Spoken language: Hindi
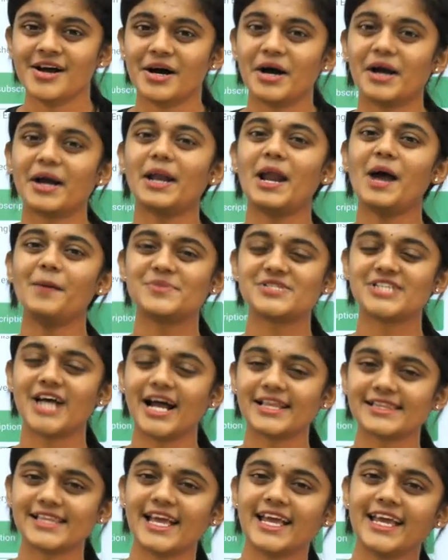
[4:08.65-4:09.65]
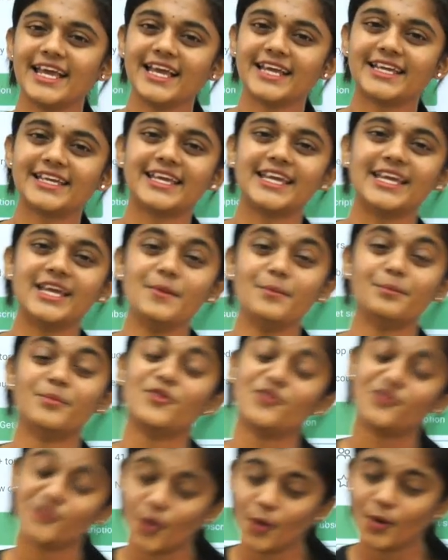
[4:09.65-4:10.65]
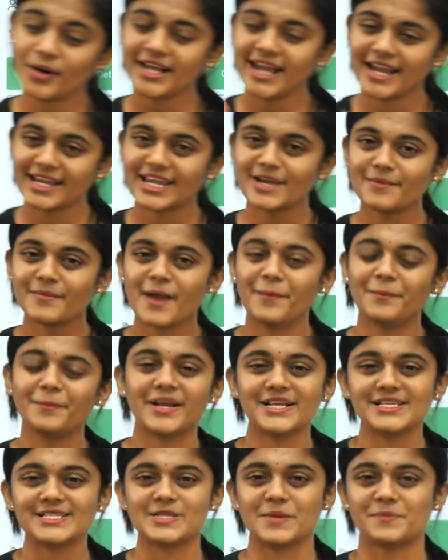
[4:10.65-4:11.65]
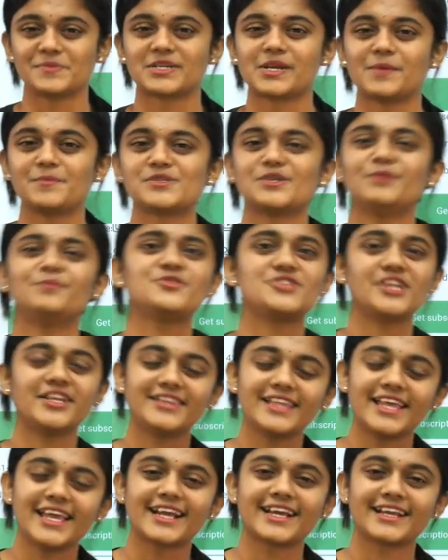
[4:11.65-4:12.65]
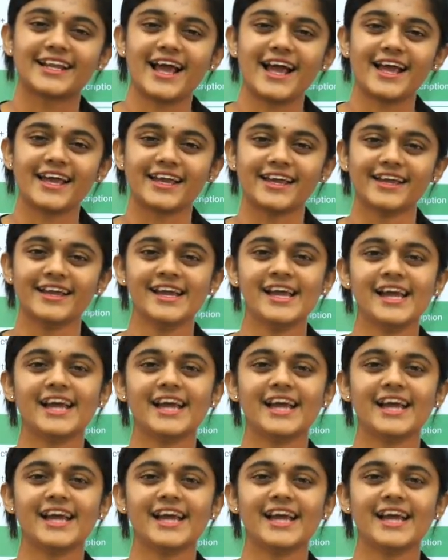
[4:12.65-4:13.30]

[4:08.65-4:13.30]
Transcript: अगर आप चाहते हैं कि बिफोर टेकिंग माई प्लस सब्सक्रिप्शन मुझे देखना है